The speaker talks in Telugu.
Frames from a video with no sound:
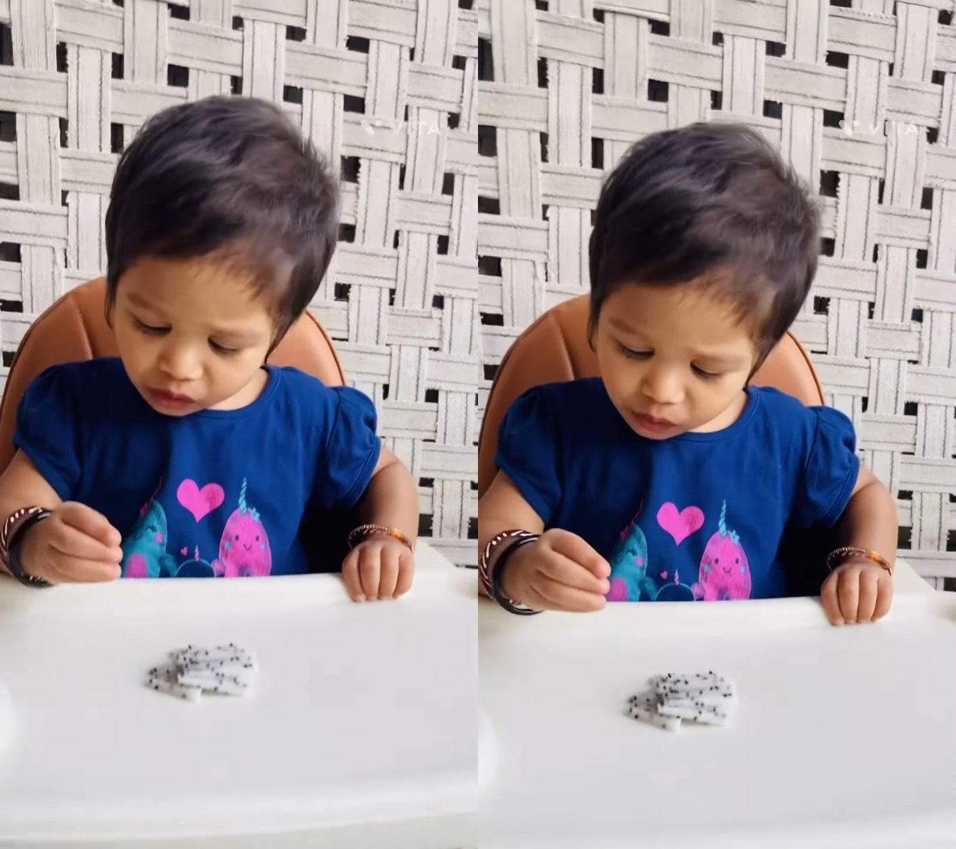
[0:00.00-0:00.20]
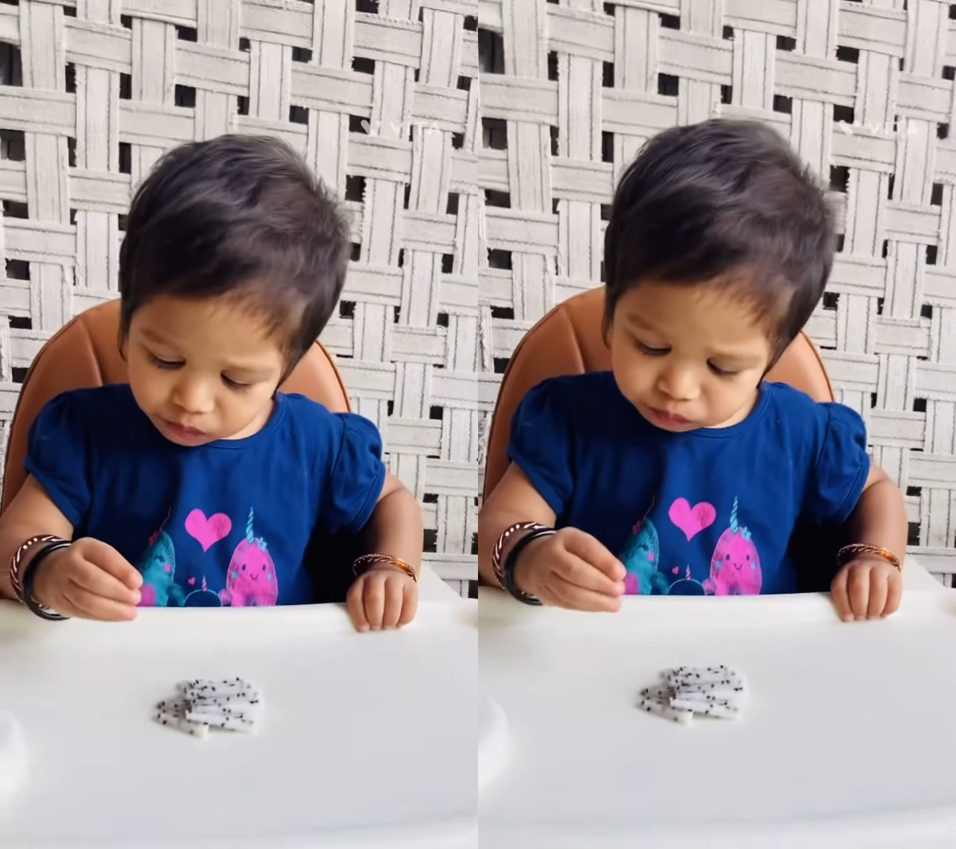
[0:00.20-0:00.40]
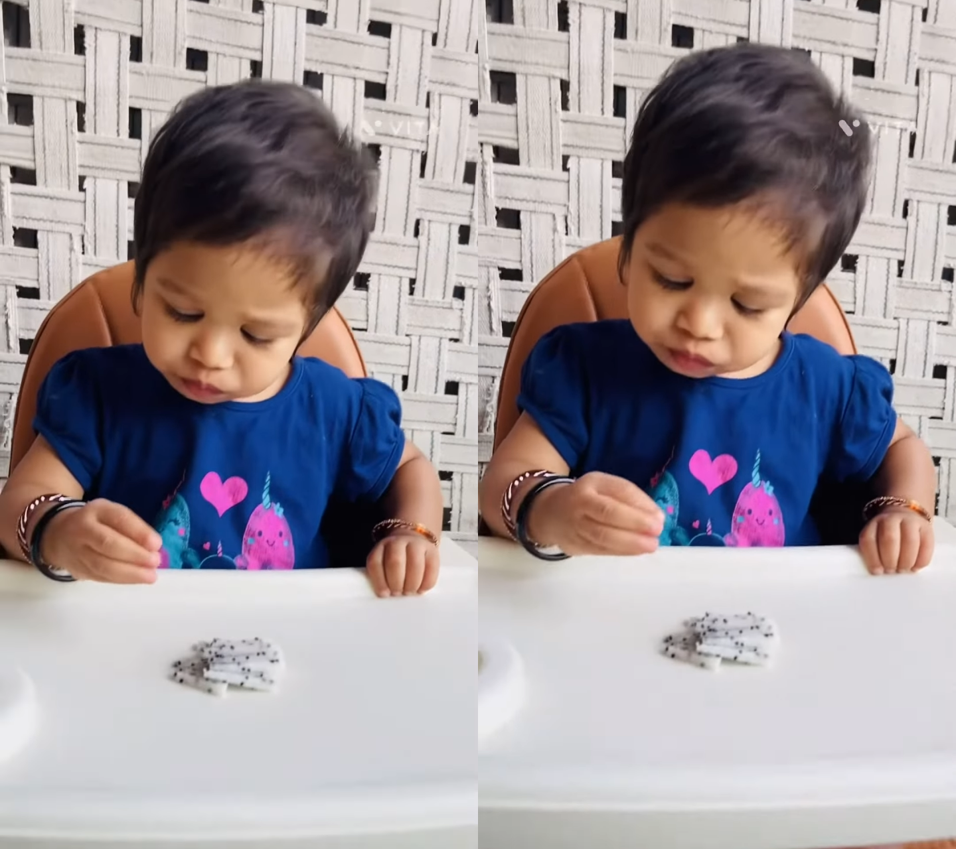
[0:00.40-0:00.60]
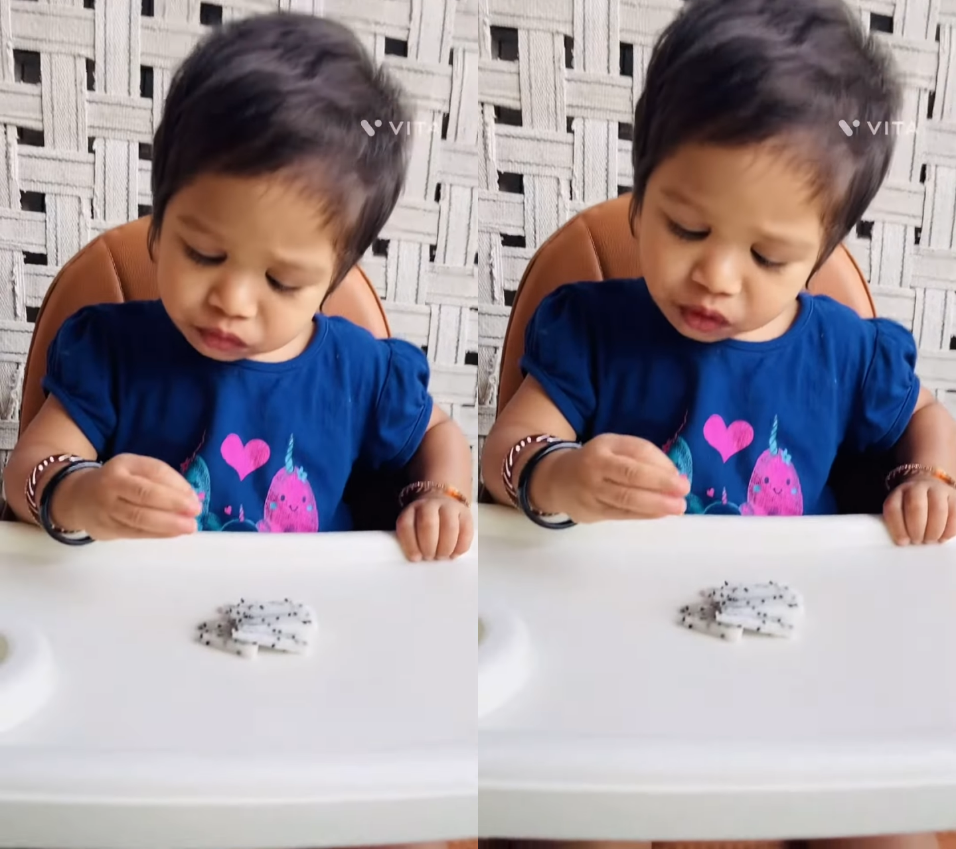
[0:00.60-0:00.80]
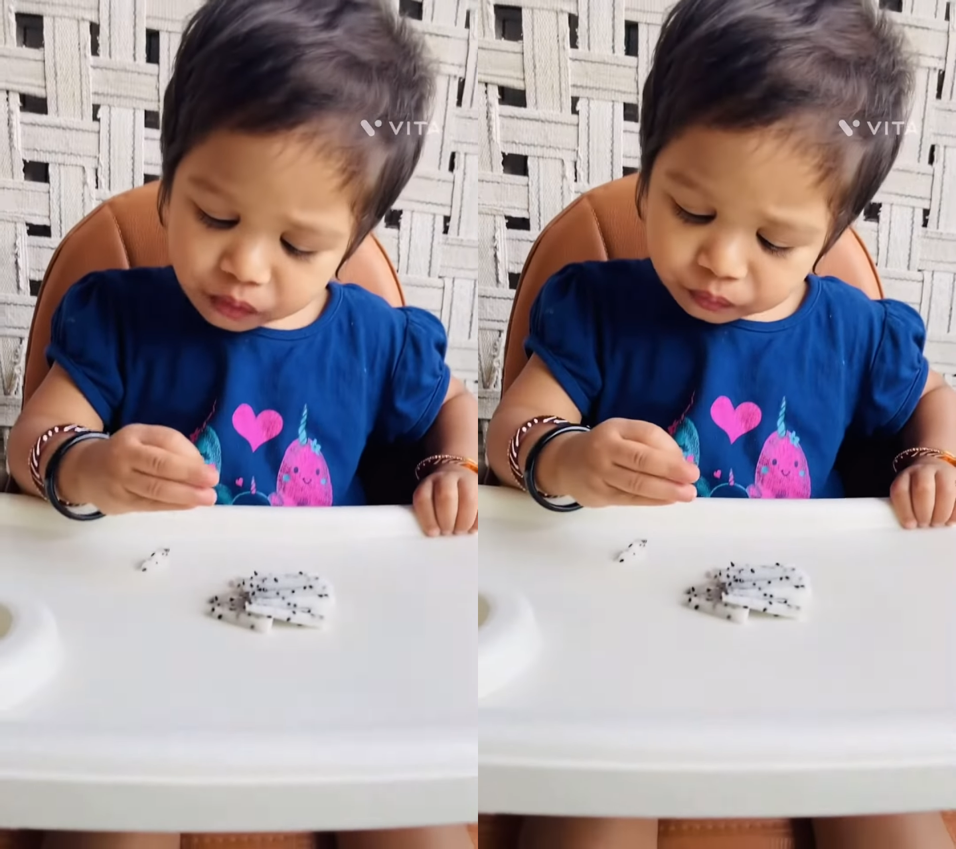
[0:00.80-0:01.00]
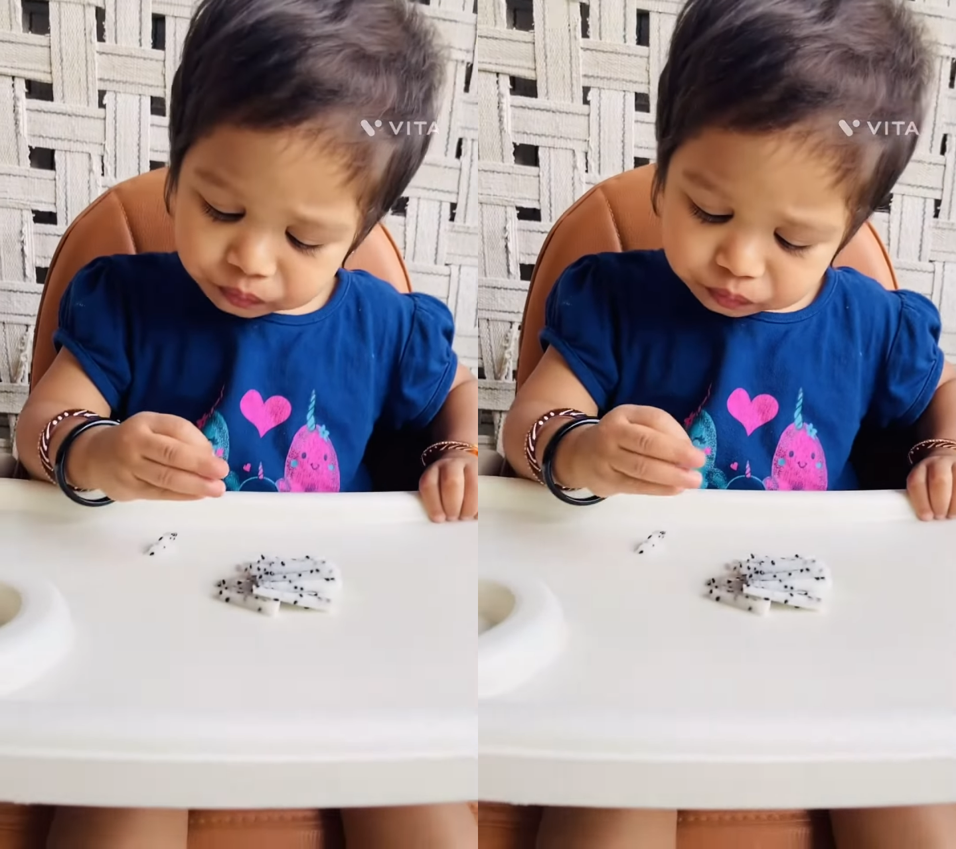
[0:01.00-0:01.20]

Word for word: ఉంటుంది అయినా కూడా తన